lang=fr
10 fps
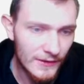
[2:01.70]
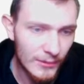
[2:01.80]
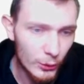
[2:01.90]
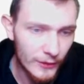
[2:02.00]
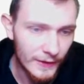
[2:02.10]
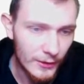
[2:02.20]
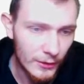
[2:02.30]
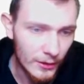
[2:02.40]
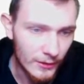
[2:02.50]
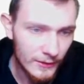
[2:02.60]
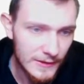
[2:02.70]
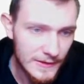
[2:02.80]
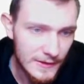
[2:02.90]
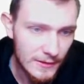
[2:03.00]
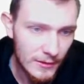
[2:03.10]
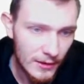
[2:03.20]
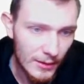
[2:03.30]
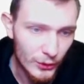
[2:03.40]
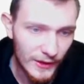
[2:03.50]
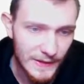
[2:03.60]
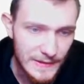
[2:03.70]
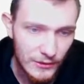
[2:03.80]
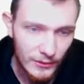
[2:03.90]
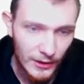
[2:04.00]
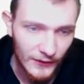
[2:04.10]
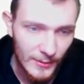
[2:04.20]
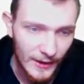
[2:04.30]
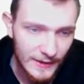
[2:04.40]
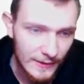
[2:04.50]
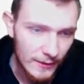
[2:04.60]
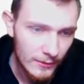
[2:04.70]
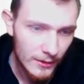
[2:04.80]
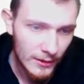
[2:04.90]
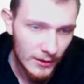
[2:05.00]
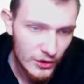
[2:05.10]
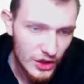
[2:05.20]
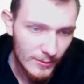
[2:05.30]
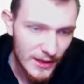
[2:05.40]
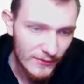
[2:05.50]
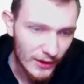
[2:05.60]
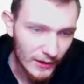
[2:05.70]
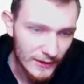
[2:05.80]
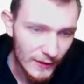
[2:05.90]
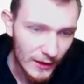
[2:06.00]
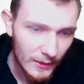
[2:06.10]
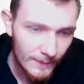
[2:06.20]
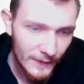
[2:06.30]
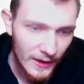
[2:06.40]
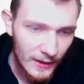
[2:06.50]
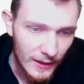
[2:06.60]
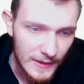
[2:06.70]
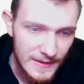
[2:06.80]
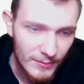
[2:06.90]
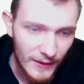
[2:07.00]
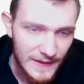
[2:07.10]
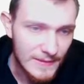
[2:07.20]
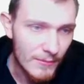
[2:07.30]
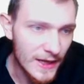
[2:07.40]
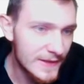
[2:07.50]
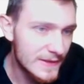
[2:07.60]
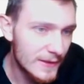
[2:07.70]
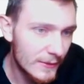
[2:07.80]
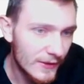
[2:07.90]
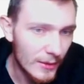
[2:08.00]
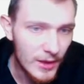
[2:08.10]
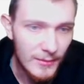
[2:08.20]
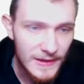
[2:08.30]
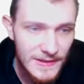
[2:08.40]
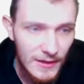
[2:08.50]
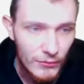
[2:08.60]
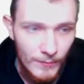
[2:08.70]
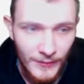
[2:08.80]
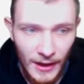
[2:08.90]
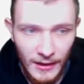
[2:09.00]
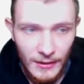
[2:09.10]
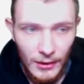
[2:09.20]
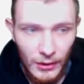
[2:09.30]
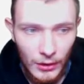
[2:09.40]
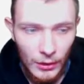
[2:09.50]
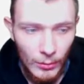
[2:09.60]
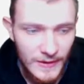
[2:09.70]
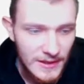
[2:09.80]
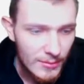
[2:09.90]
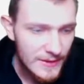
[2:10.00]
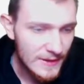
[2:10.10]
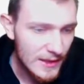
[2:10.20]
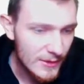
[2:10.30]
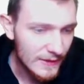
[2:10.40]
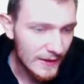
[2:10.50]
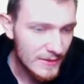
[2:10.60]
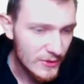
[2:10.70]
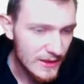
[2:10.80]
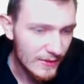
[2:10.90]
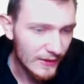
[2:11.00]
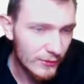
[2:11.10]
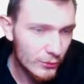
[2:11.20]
abonnés, d'ailleurs, hein, ici, abonnés récents, Quentin Marical, Jérémy FR Hydra, et les Zen Paris Max. Très bien, merci à vous. Euh, moi, c'est pas ça qui m'intéresse, moi, c'est la version